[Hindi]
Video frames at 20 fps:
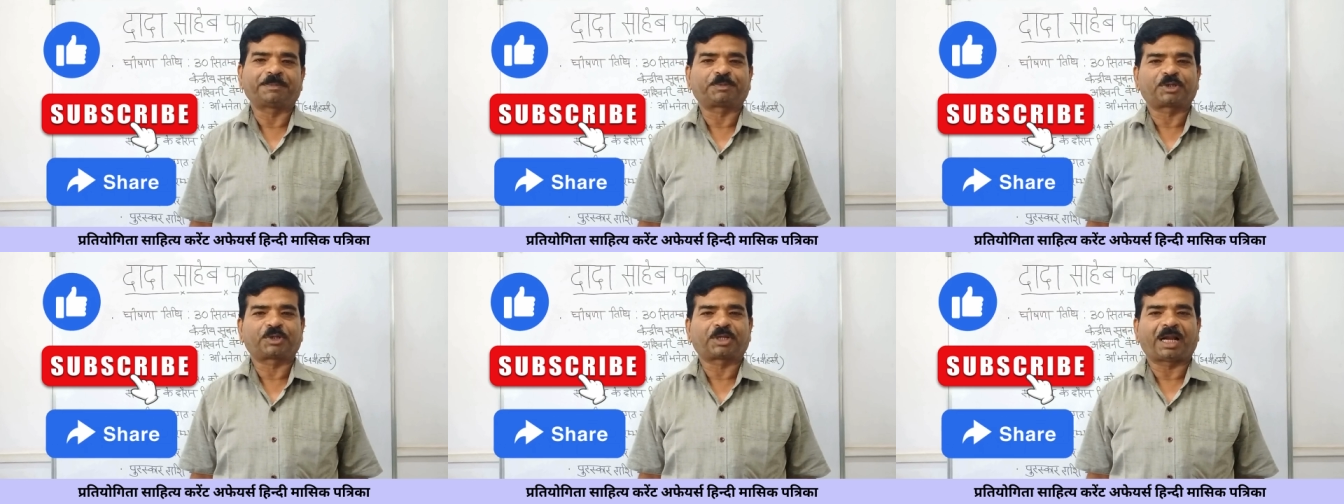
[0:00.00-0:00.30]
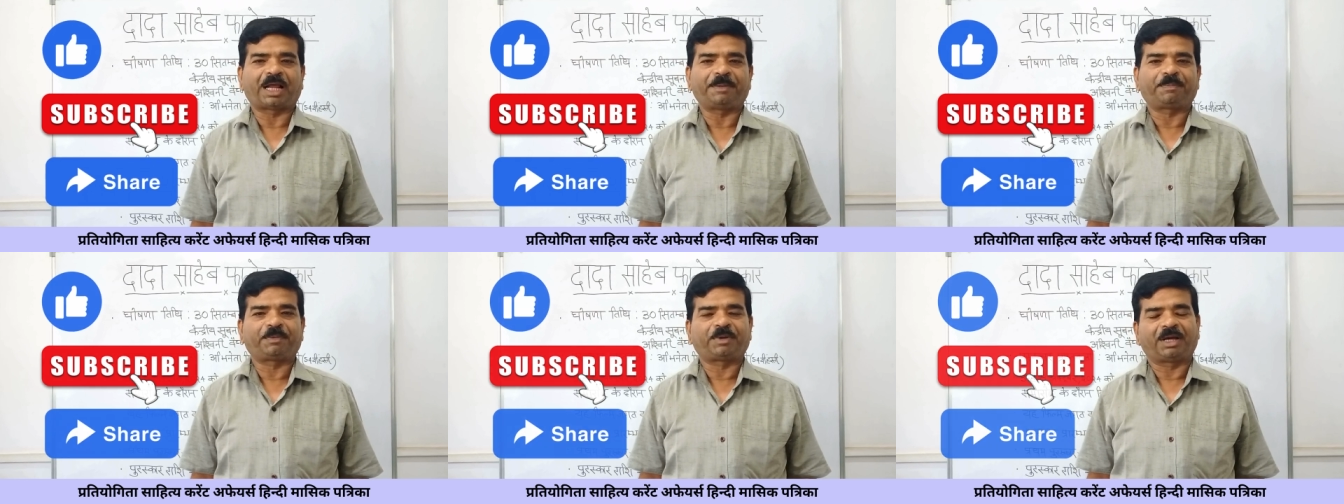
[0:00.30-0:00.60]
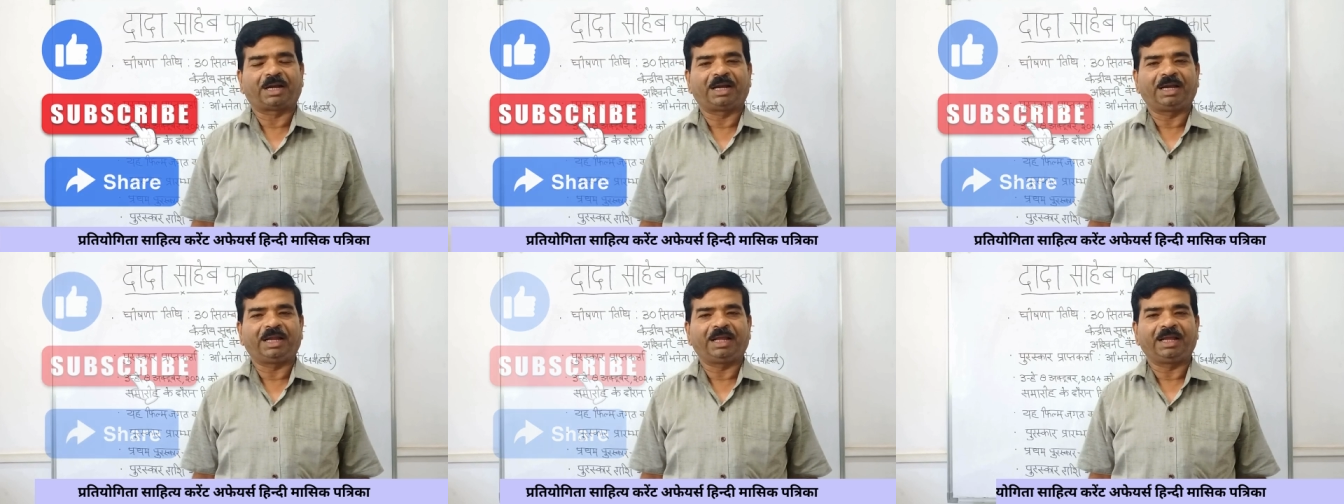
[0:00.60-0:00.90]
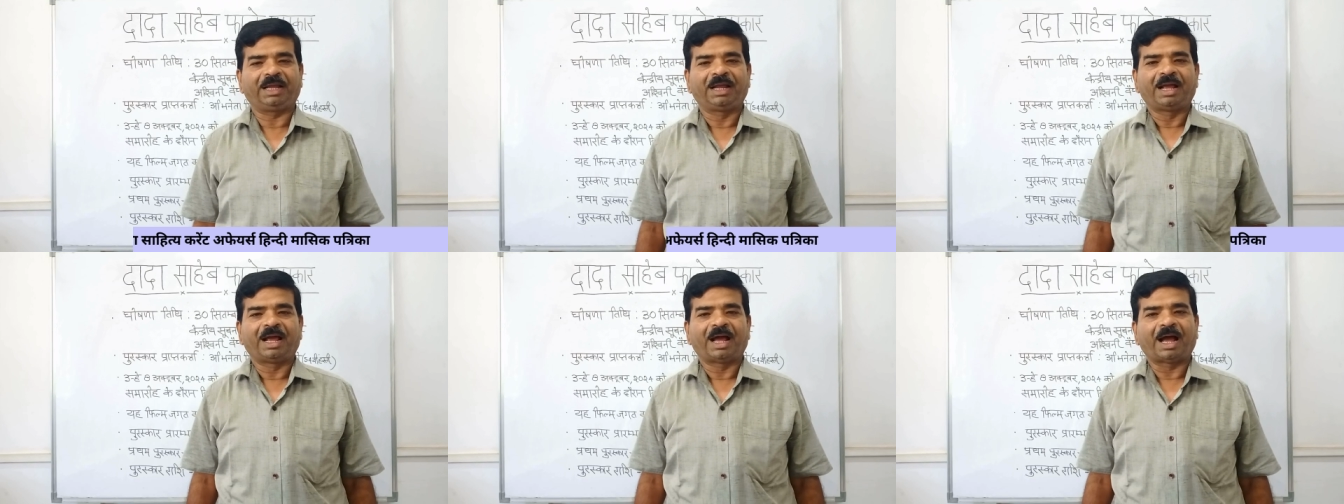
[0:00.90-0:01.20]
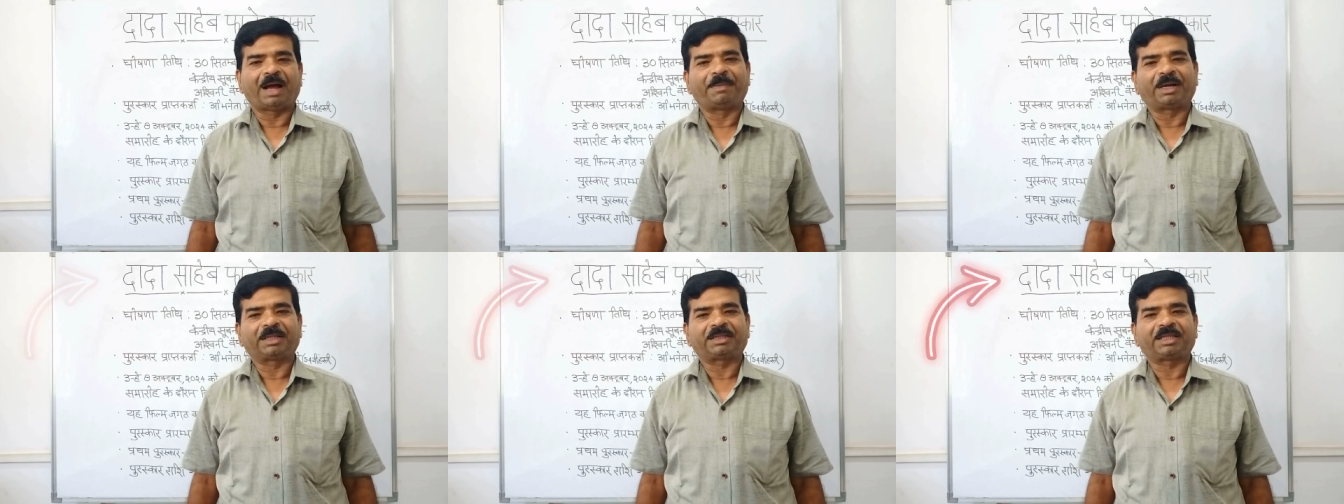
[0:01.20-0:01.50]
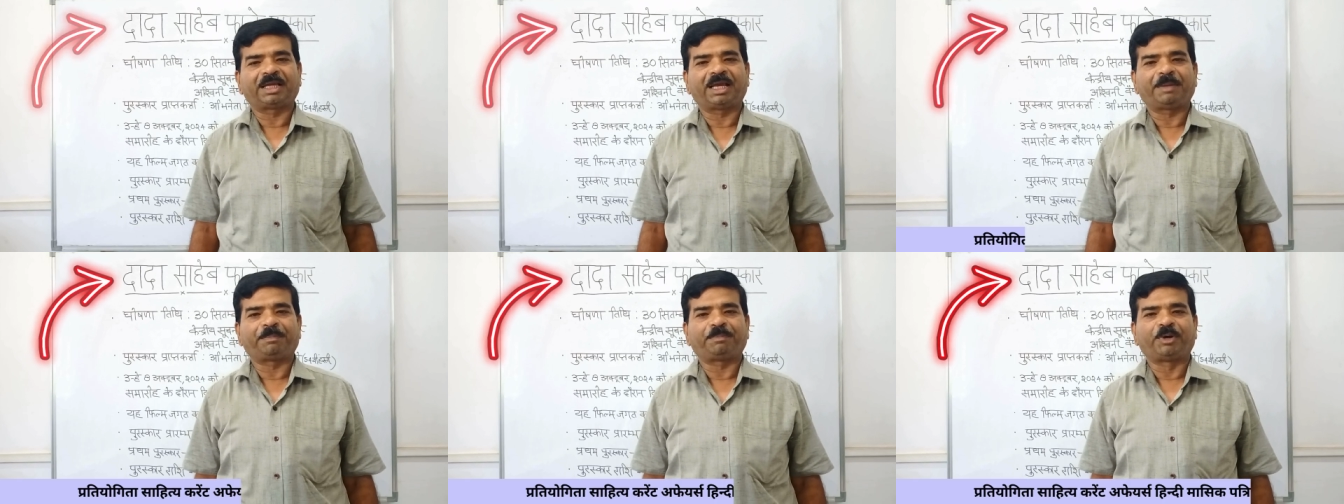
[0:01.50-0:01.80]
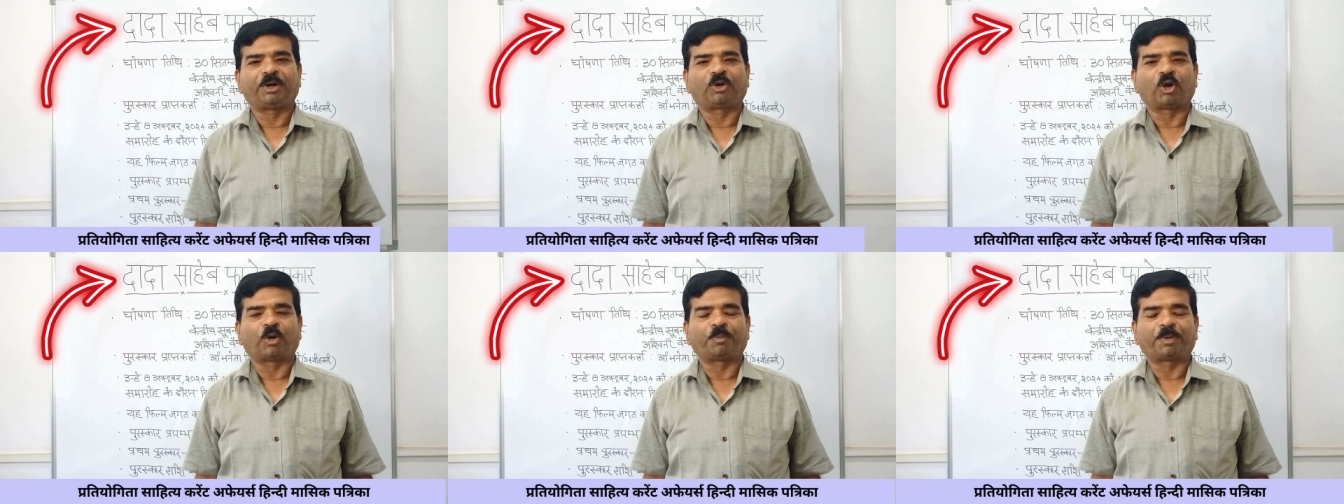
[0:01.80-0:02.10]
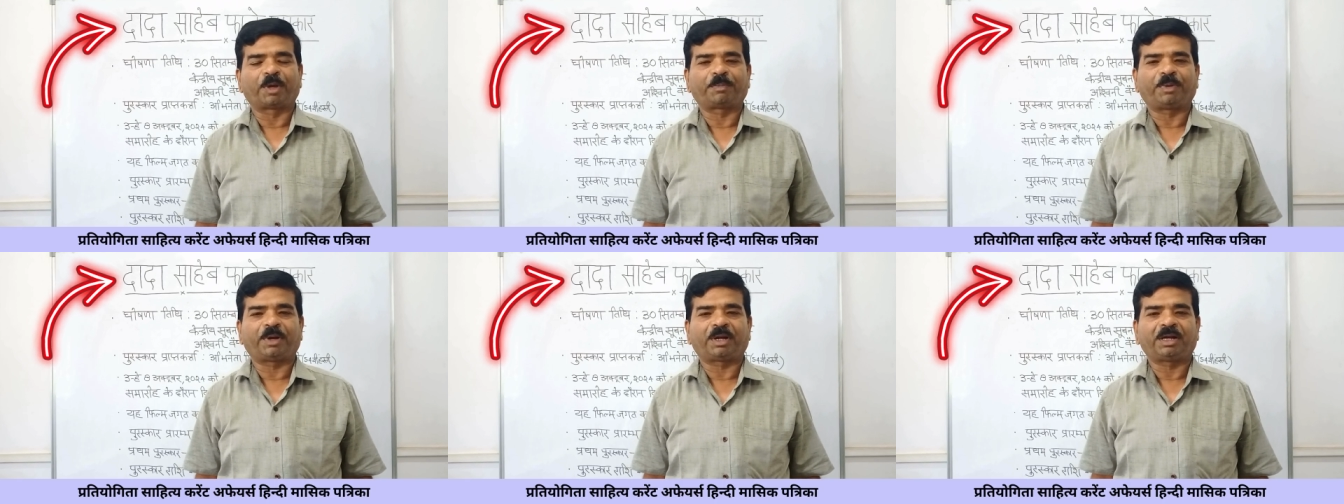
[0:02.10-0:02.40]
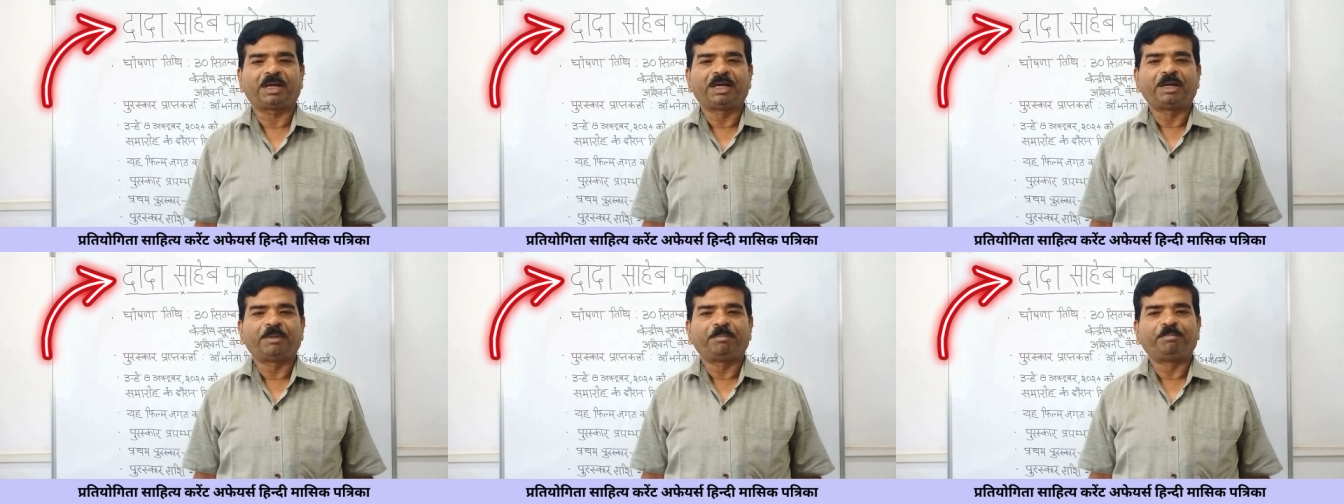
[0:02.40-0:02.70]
सब्सक्राइब कर लें अब आते हैं अपने टॉपिक पर